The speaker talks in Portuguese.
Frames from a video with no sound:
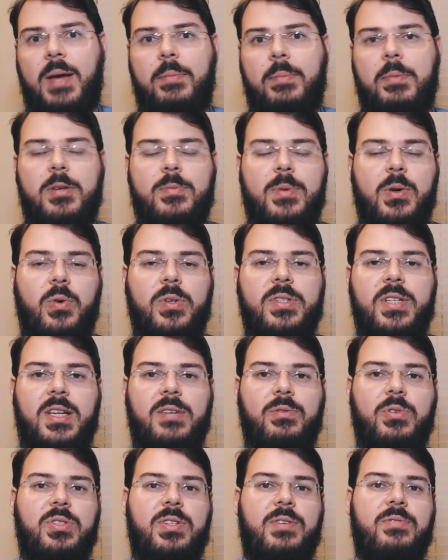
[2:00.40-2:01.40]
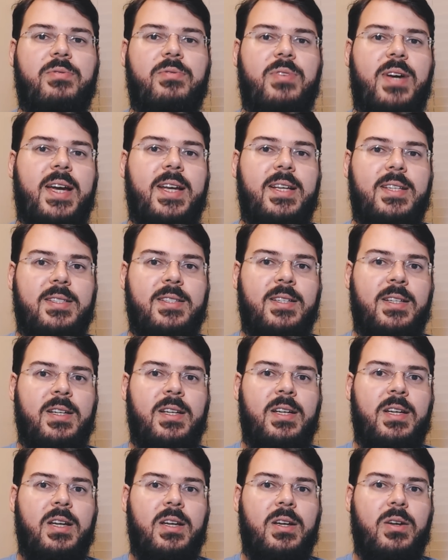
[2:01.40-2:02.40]
a mesma coisa que você faz
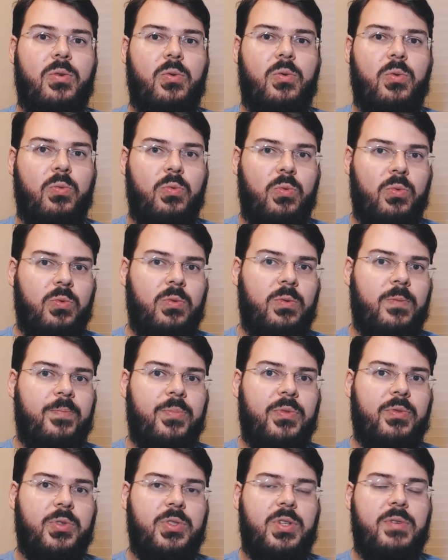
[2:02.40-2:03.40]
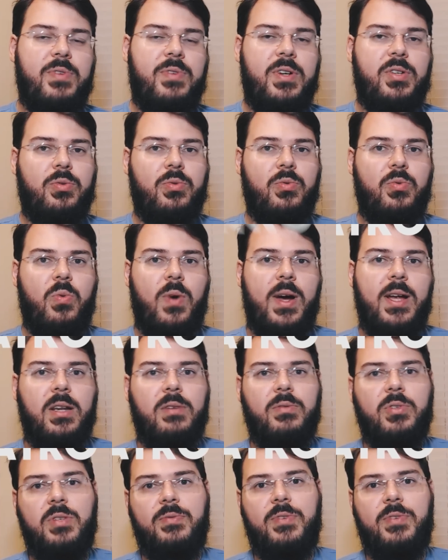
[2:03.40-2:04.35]
com um, você faz com quatro, você